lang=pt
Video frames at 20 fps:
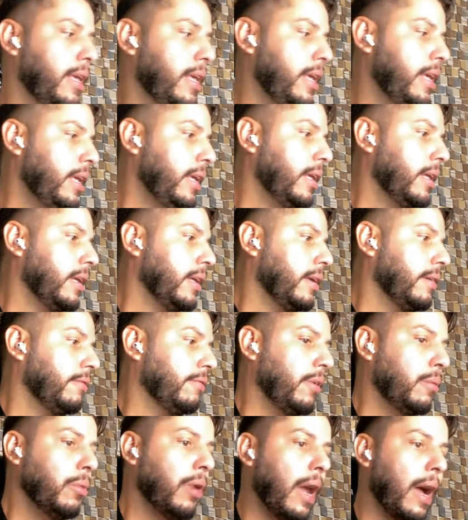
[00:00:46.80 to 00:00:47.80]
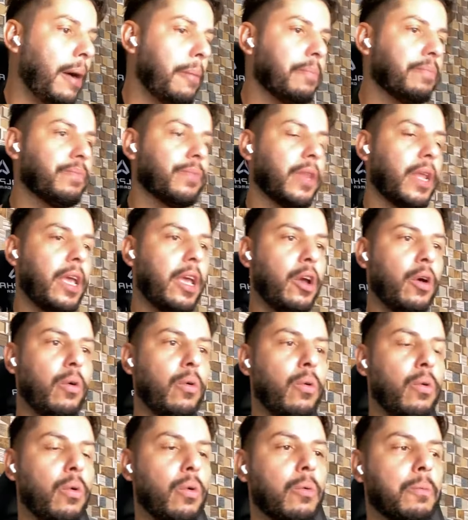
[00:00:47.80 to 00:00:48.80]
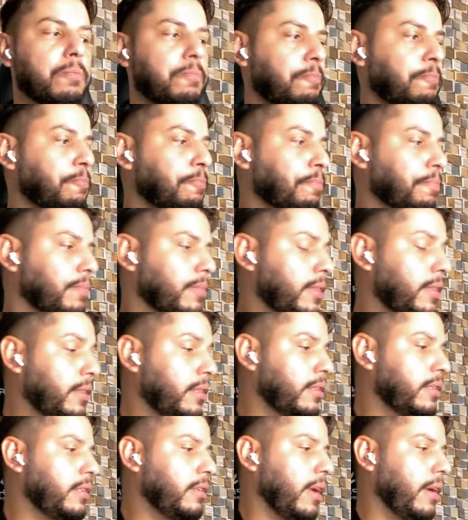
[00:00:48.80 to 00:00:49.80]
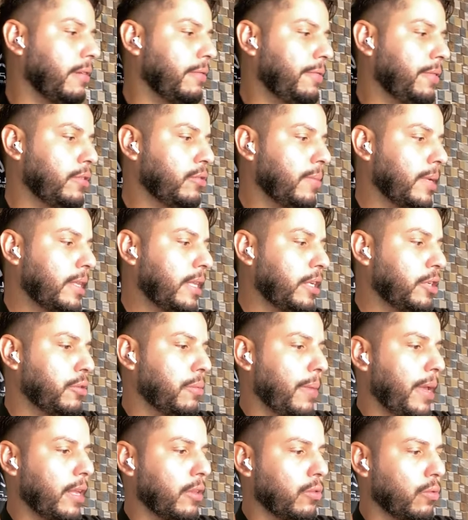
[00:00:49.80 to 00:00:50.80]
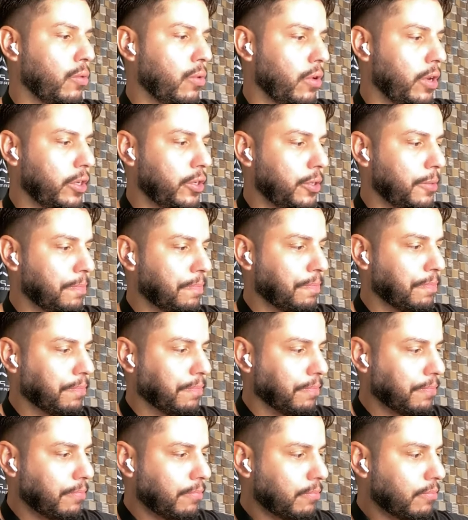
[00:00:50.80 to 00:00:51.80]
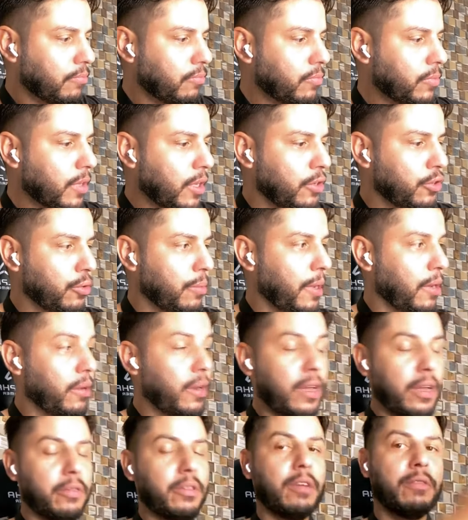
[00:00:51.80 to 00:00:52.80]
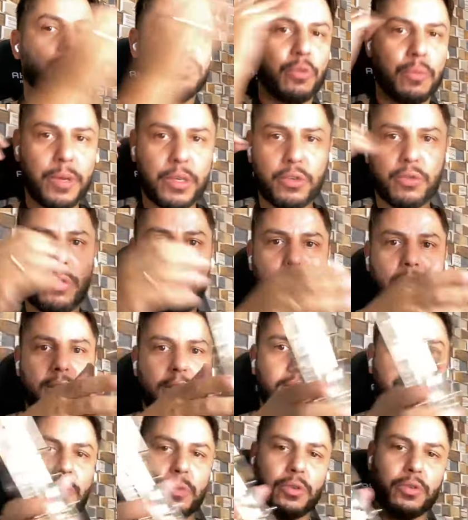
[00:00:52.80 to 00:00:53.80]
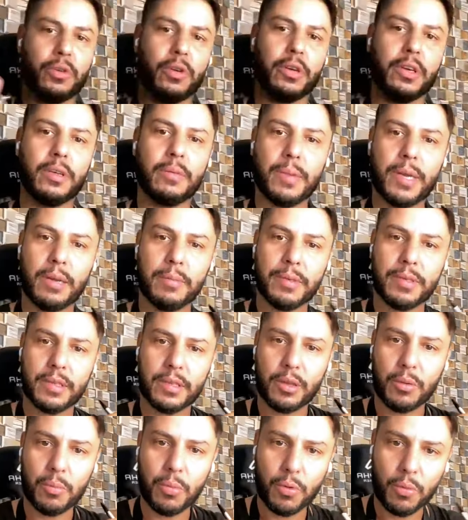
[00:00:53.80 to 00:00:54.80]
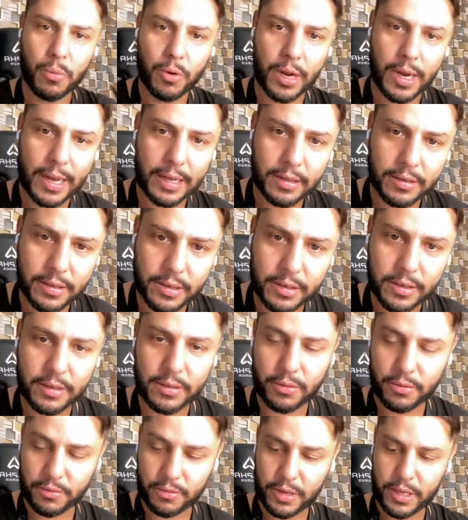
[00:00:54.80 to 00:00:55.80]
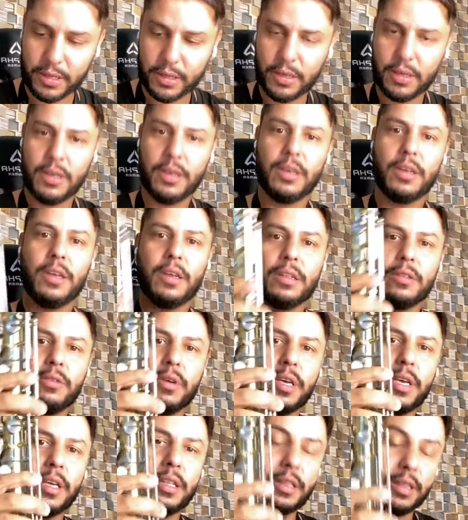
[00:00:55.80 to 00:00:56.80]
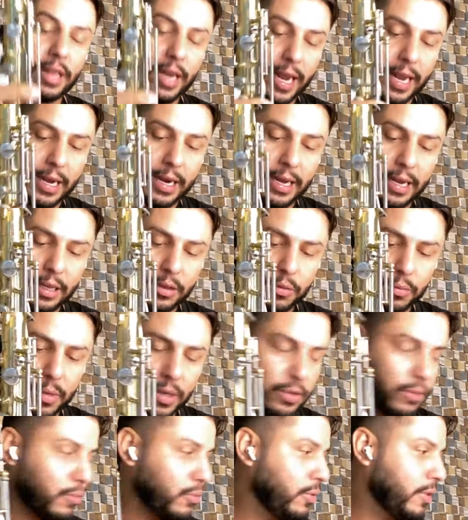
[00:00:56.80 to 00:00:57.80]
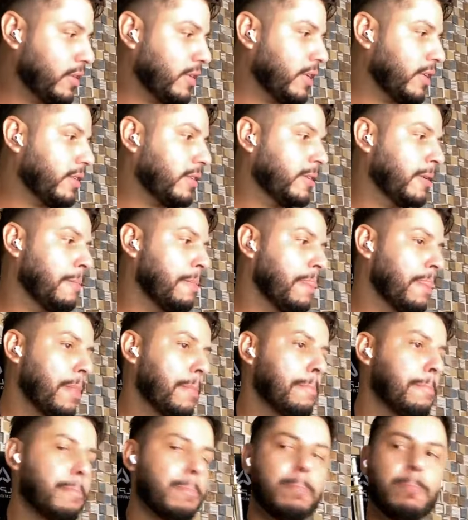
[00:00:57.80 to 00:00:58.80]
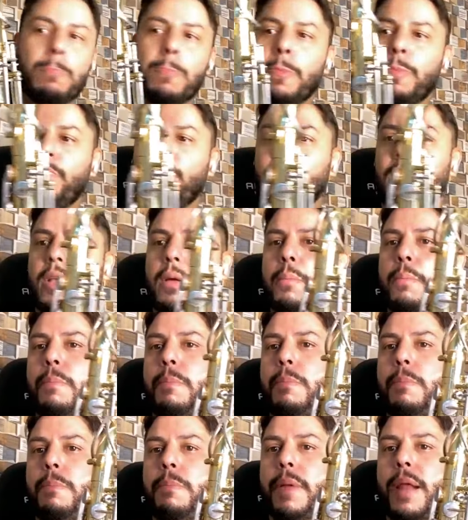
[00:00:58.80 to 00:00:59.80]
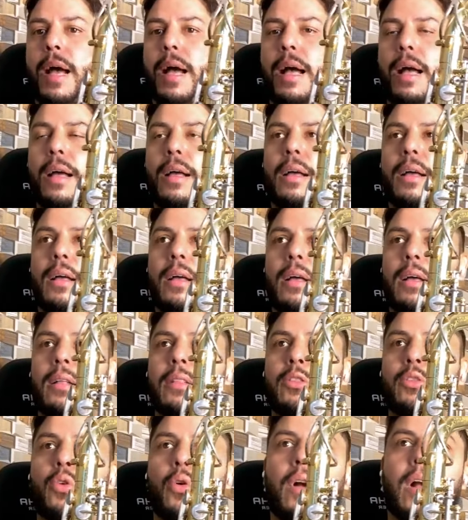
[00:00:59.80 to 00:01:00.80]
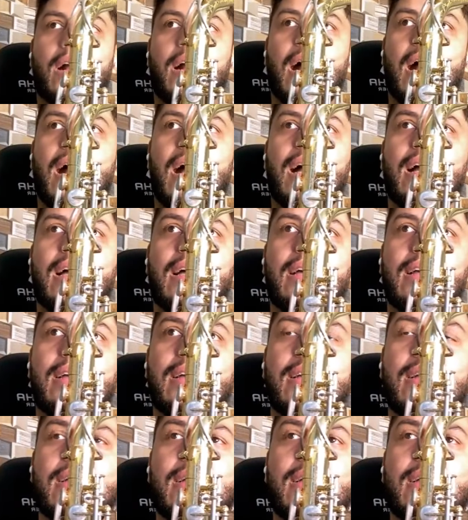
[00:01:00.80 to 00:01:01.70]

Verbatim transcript: E vamos lá. Eu eh, fiz um atendimento hoje de uma aluna. Eu estou tô meio suado assim, pessoal, aqui minha cabeça tá um pouco molhada, não sei se vocês estão vendo. Tô aqui treinando umas músicas para tocar